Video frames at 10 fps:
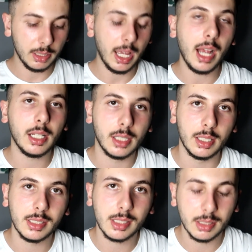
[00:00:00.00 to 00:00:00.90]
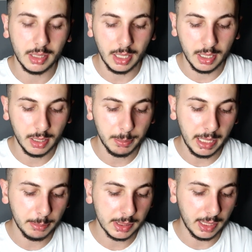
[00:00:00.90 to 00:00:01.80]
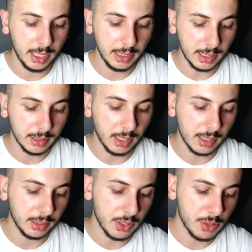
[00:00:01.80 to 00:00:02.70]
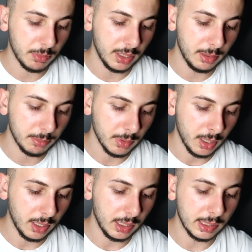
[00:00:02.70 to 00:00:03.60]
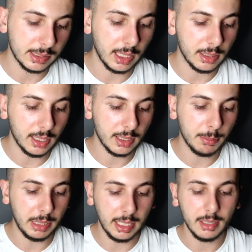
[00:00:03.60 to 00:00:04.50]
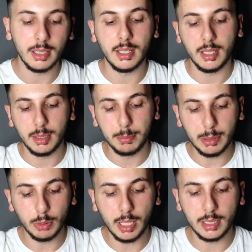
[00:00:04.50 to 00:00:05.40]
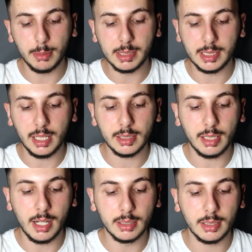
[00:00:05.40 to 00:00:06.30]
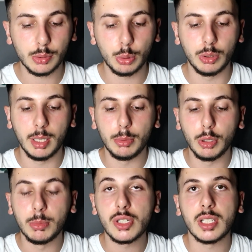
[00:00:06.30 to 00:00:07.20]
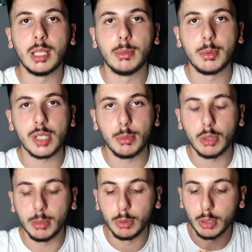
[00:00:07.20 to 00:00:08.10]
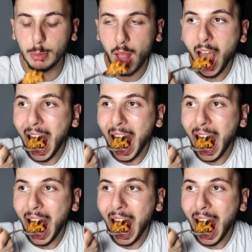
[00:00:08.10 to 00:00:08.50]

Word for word: Herkes. E, ben mesela en yakın arkadaşım dediğim insanlardan bile bir olayda mesela anında soğuyabiliyorum. Hiç tanımamış gibi olabiliyorum.